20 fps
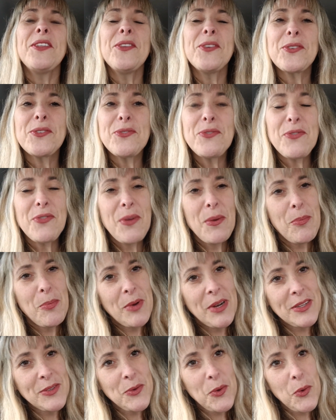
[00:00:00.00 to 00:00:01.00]
Donc je vous fais
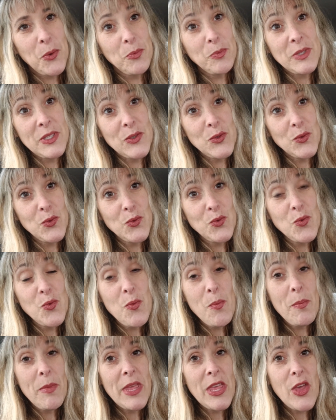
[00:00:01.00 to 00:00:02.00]
plein de gros
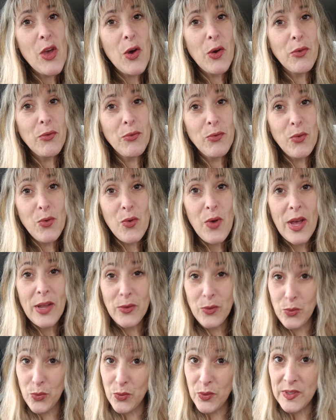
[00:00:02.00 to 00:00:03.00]
bisous, meilleurs vœux
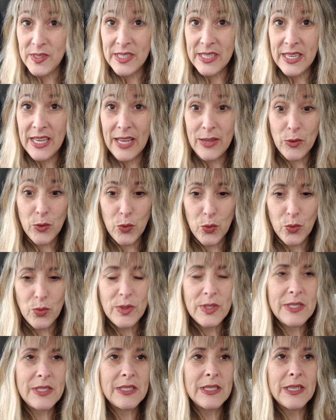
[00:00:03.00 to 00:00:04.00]
à toutes et à
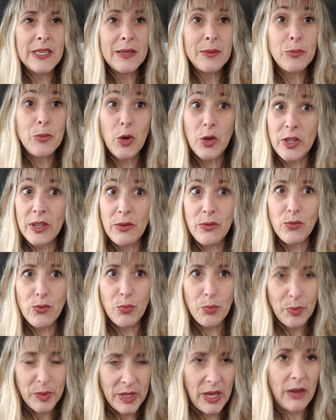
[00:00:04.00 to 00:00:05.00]
tous.
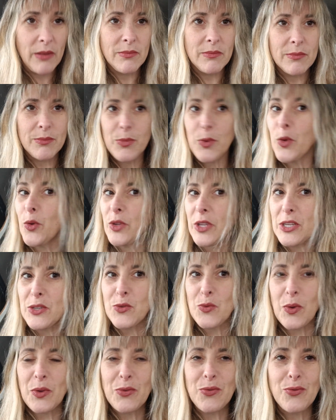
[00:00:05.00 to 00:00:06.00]
Portez-vous bien prenez
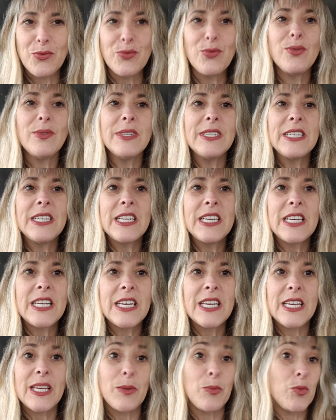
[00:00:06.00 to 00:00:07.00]
soin de vous.
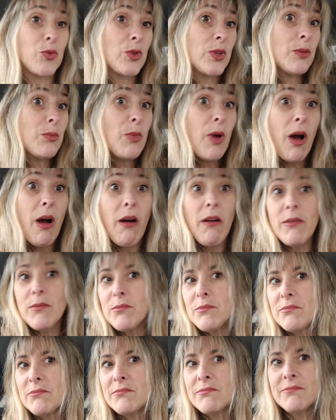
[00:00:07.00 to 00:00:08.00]
Et puis, ben,
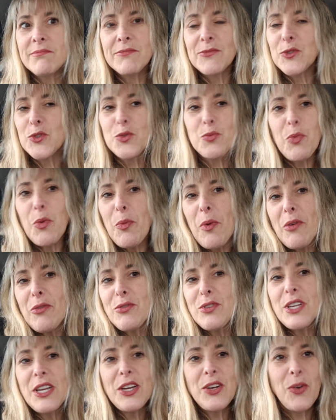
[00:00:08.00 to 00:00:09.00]
je peux pas
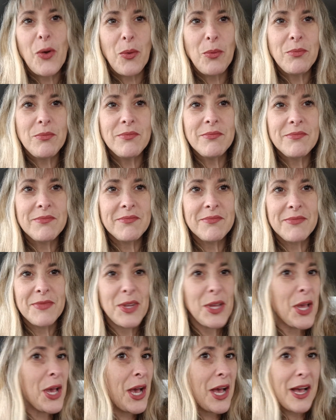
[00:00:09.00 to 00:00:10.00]
vous dire quand.
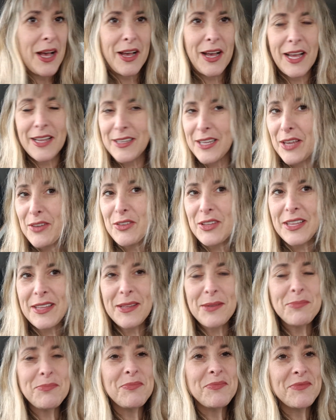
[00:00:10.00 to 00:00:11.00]
Mais à très
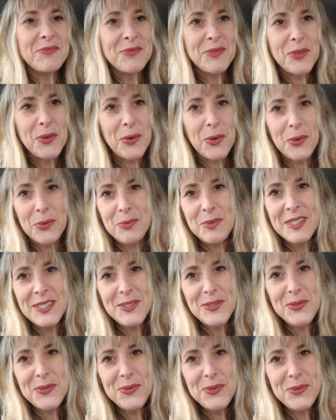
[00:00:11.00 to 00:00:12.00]
vite. Gros
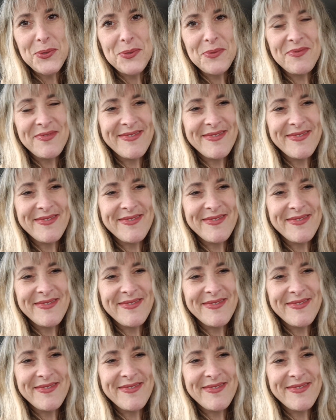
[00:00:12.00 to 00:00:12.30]
bisous.